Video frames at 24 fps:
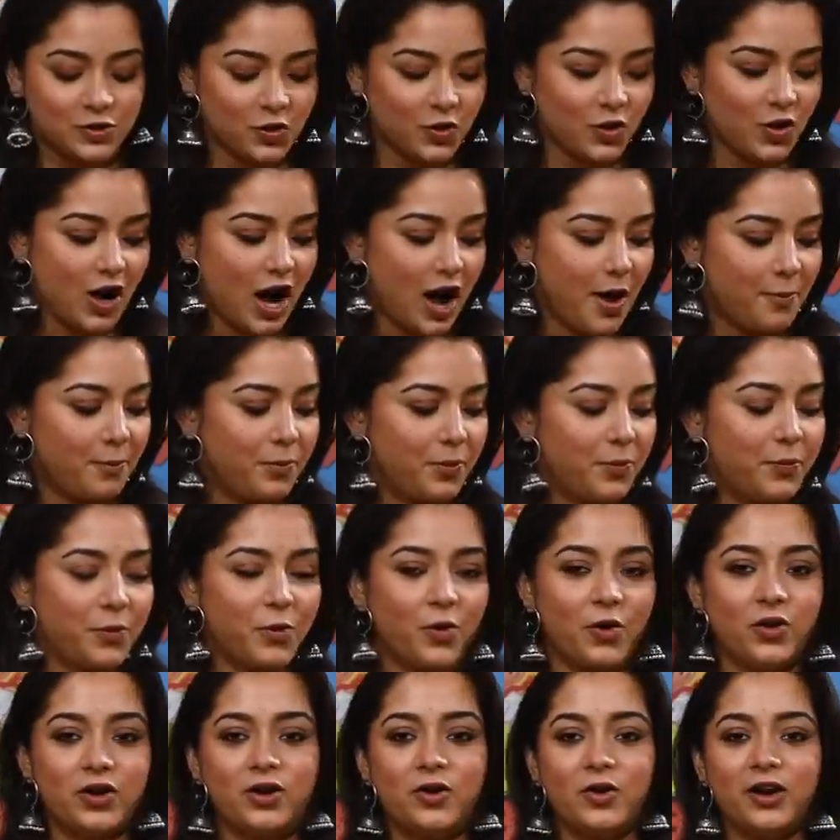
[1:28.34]
ஸோ அப்போ
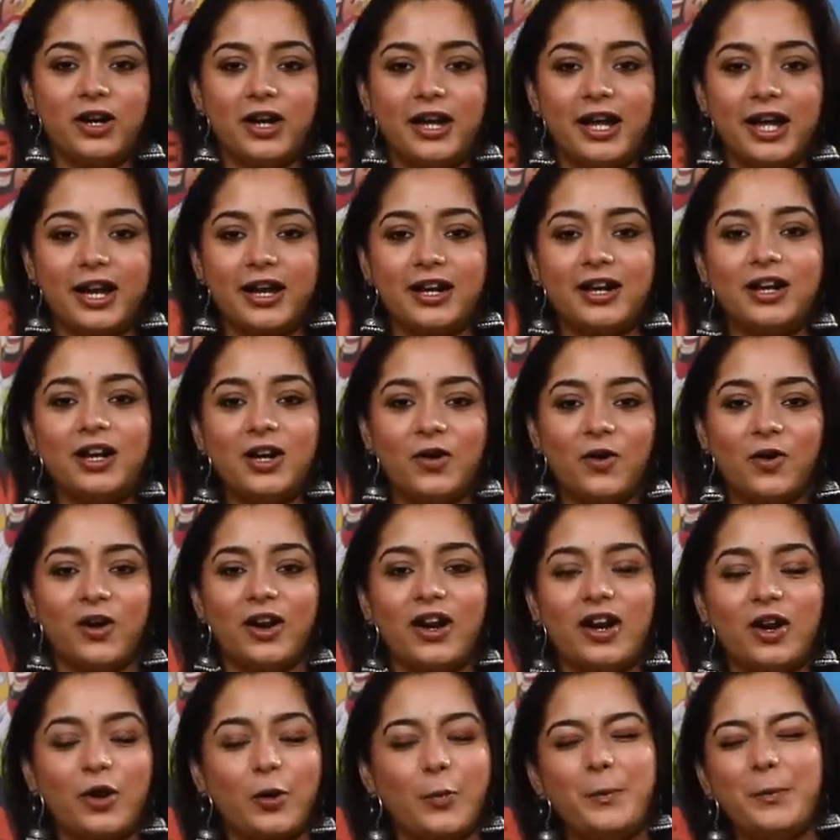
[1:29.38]
போன உடனே இறங்கின
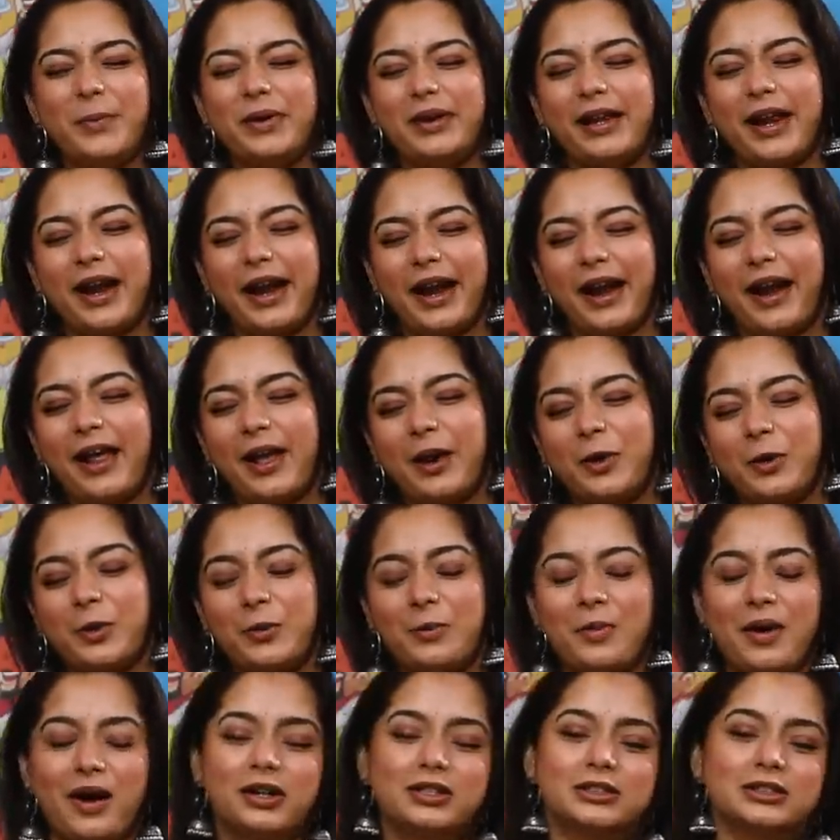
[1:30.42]
உடனே ரொம்ப டயர்டாக
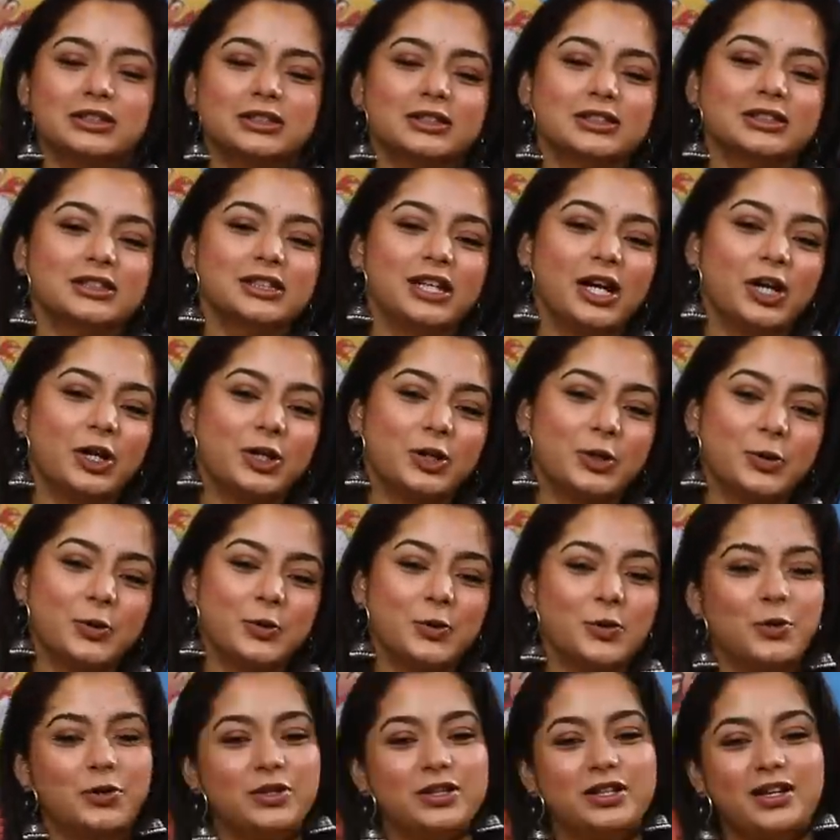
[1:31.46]
இருக்குமா ஐயோ
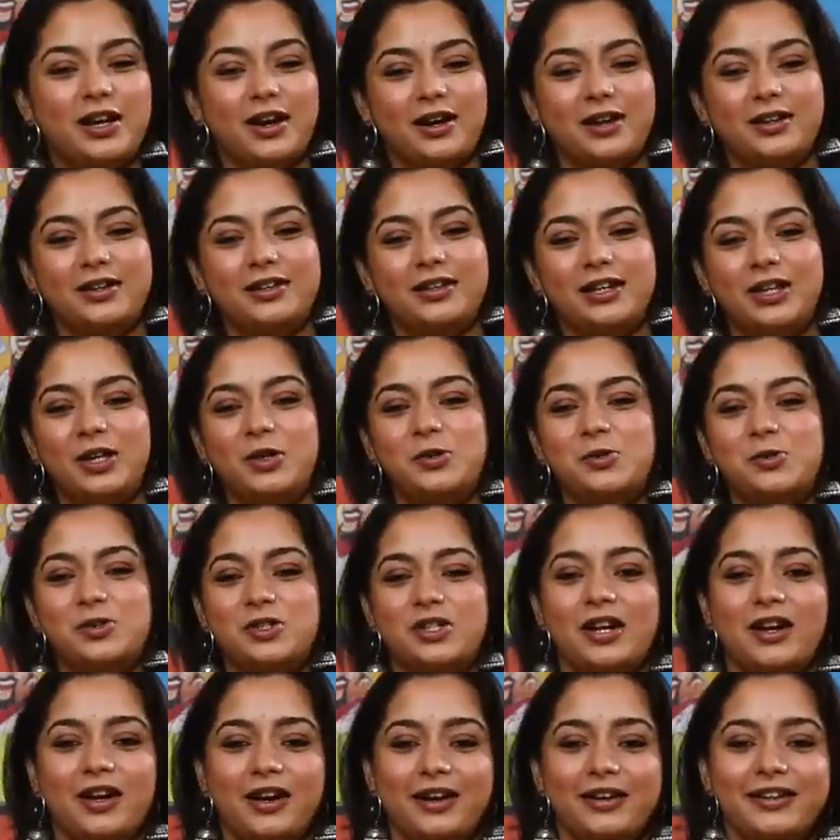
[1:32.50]
ஒரு கரெக்ட் டீ
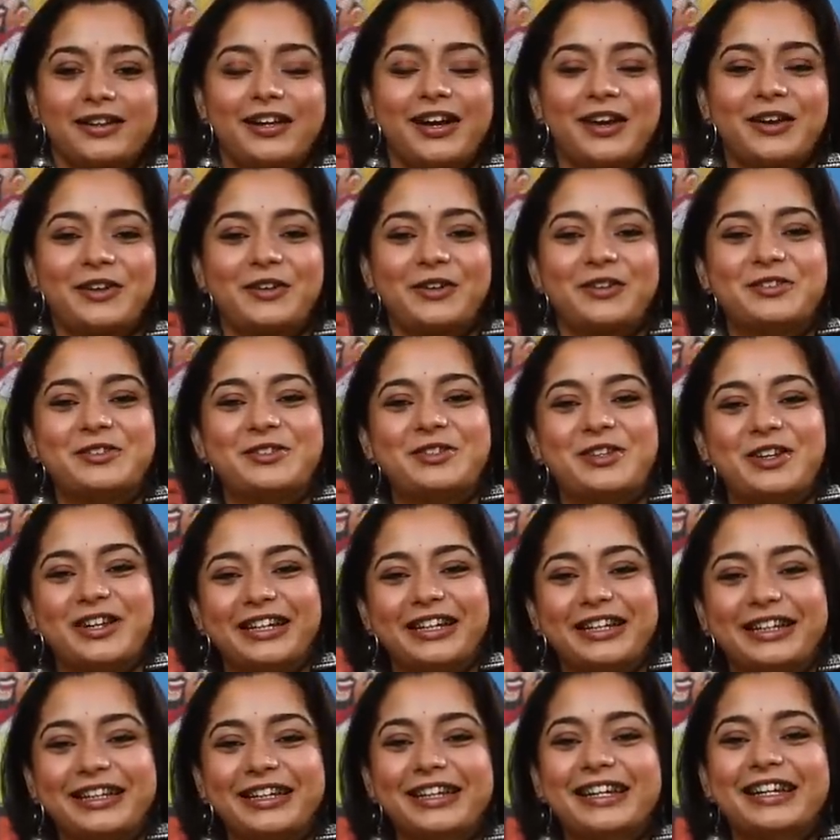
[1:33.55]
குடித்தா கரெக்டாக இருக்கும்னு
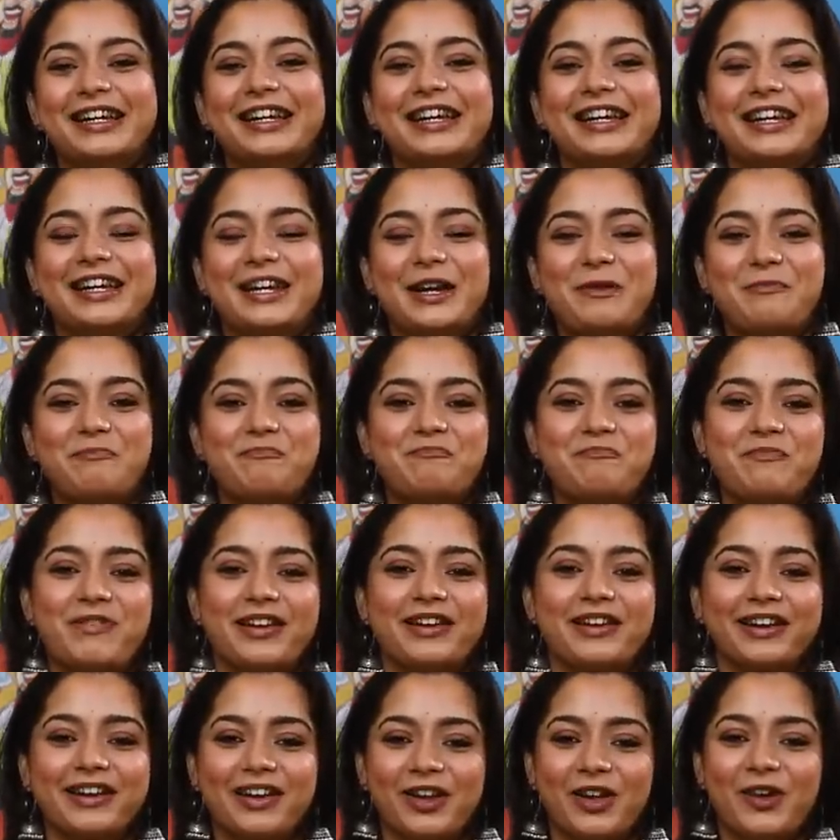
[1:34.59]
சொல்லிட்டு எப்போ
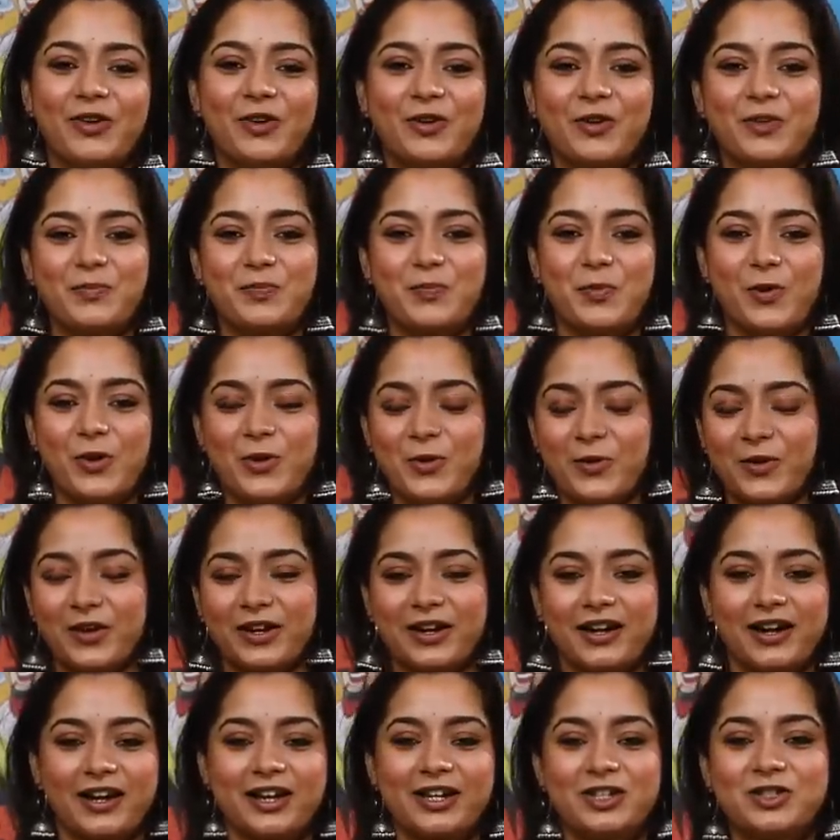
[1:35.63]
இறங்கினாலும் ஒரு போய் ஒரு
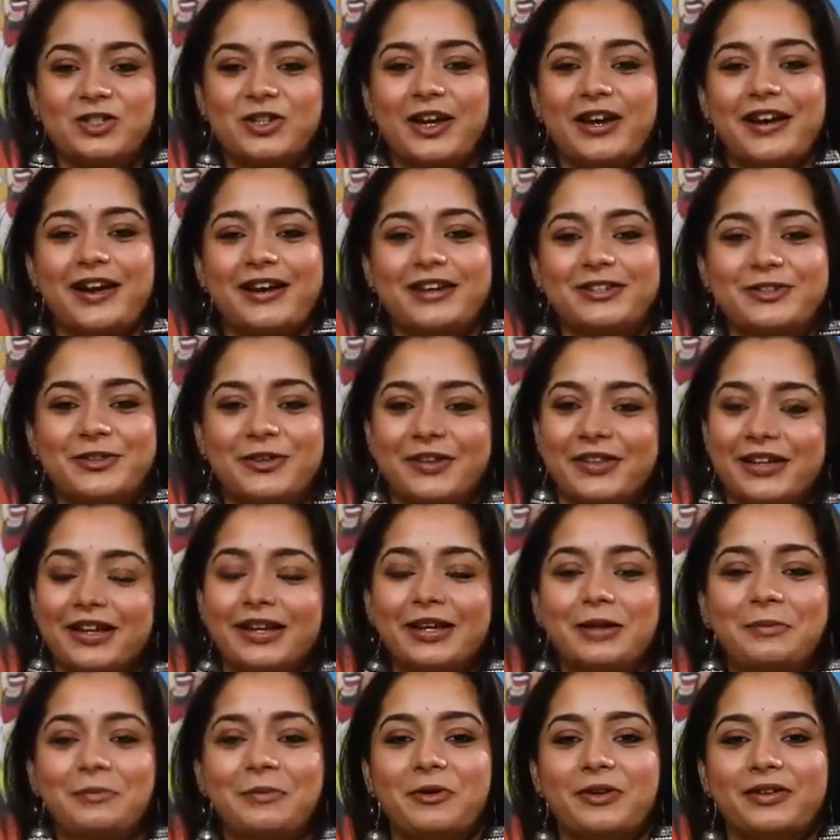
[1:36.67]
கரெக்ட் சாய் அடிச்சுட்டு
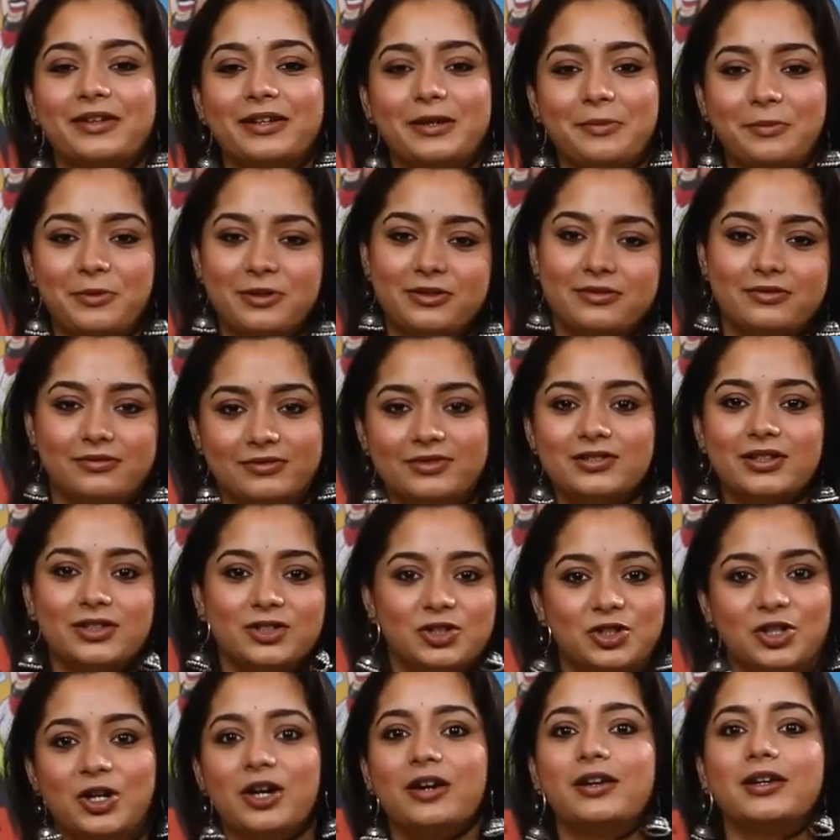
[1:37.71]
தான் நம்ம வந்து நம்ம
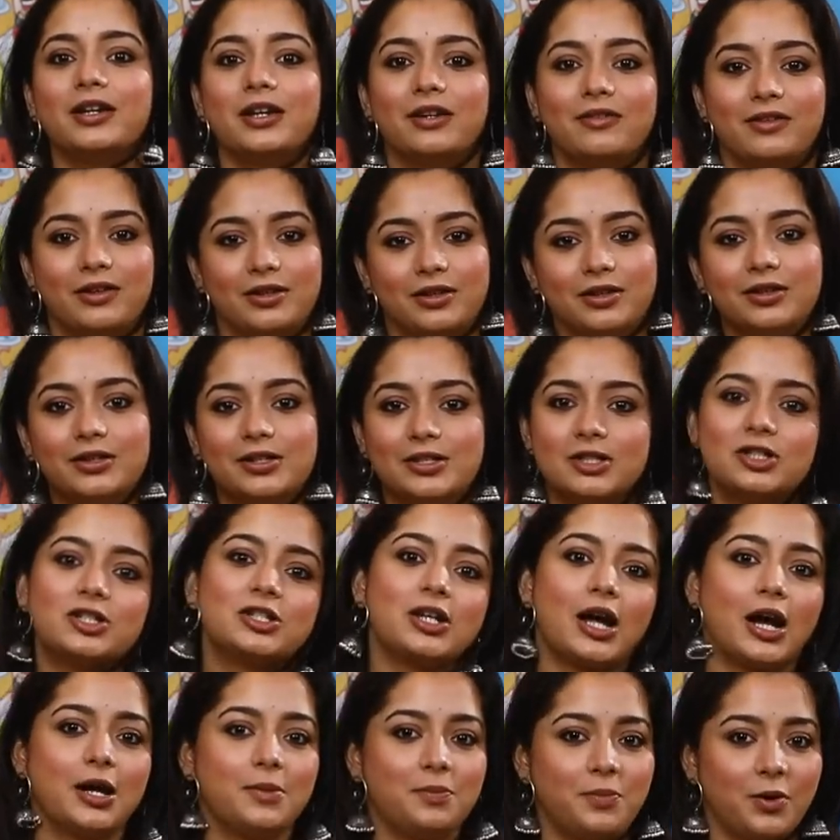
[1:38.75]
ஜேர்னியை வந்து
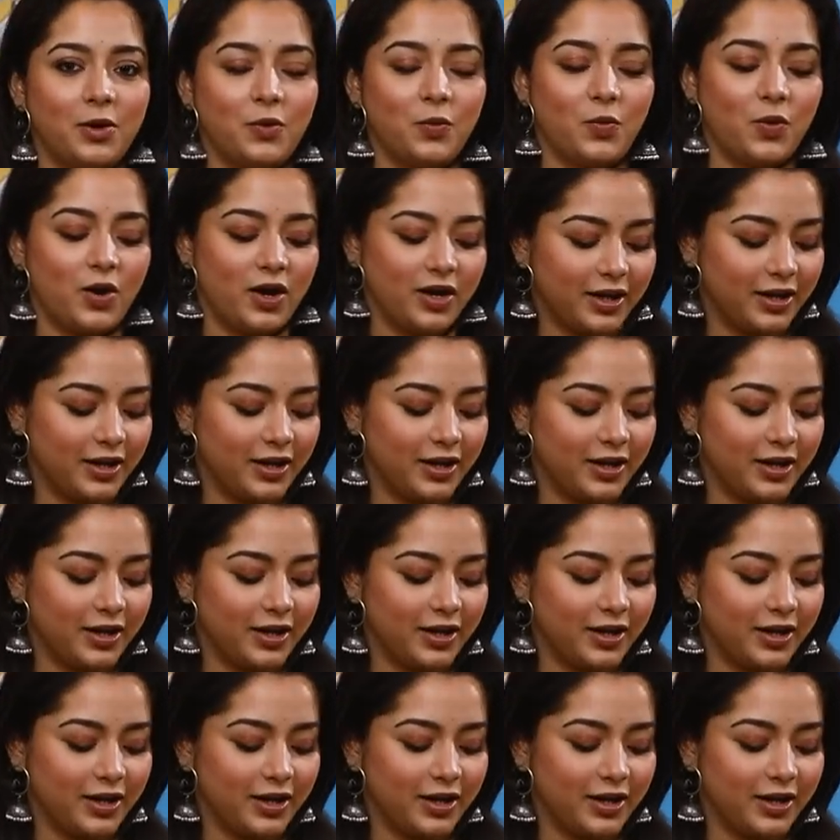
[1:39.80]
ஸ்டார்ட் பண்ணுவோம்